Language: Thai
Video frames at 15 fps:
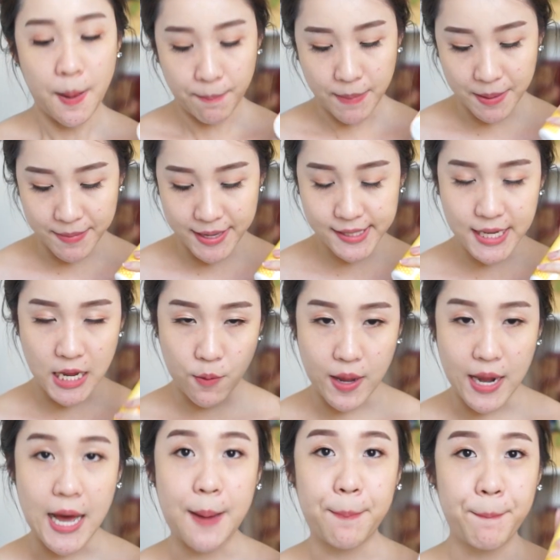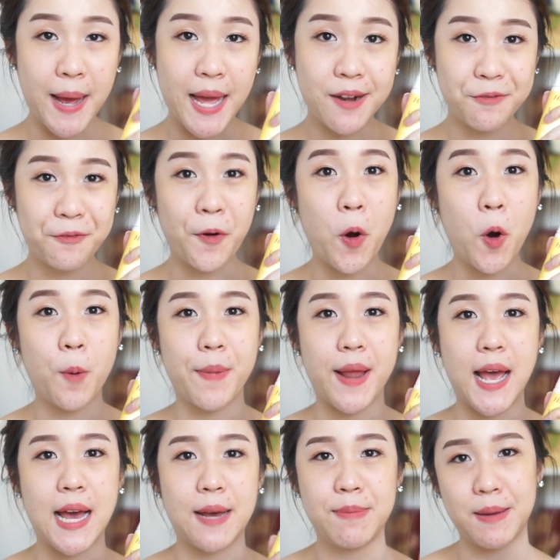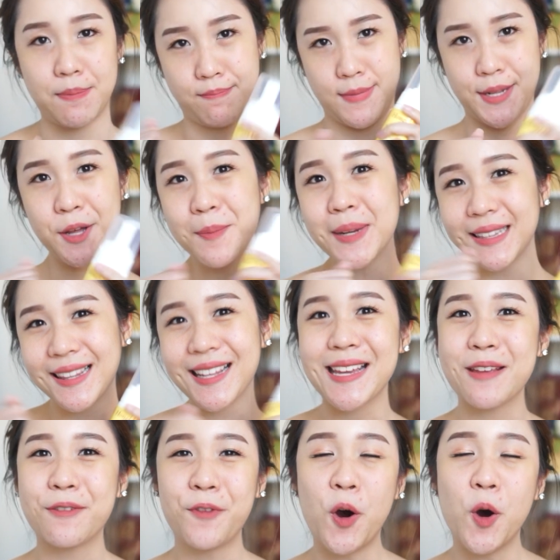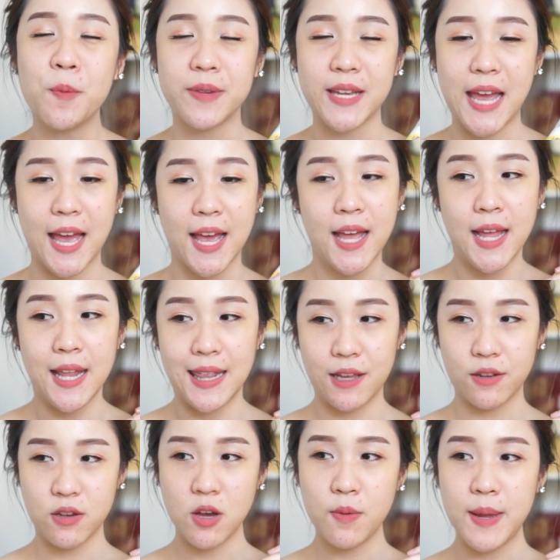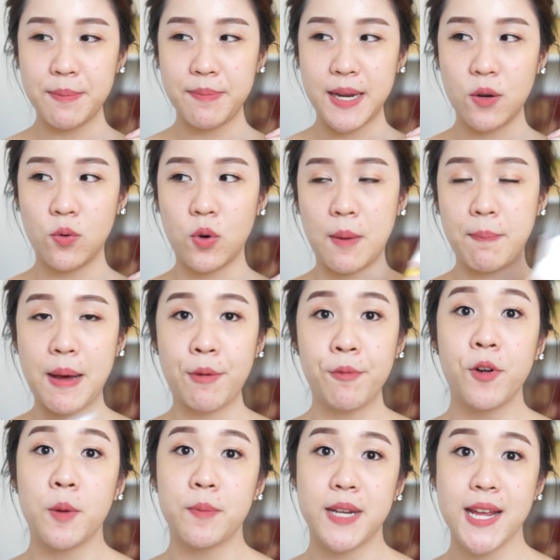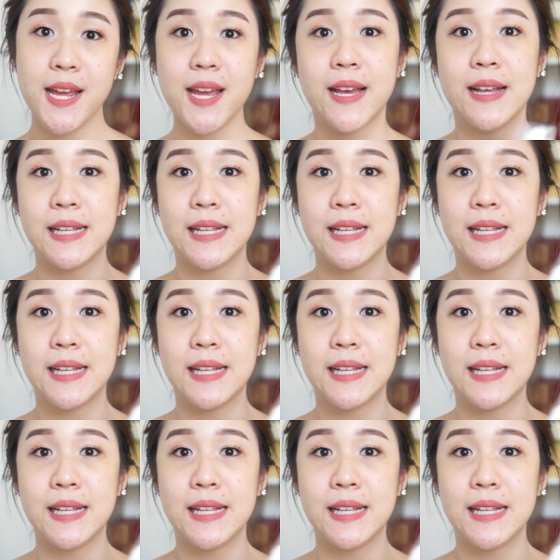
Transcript: มันไม่เสียเวลาปั้นโฟมนะคะ แบบไม่ต้องมาตีโฟมอย่างเงี้ยแล้วก็มันเป็นหัวปั๊มโฟมที่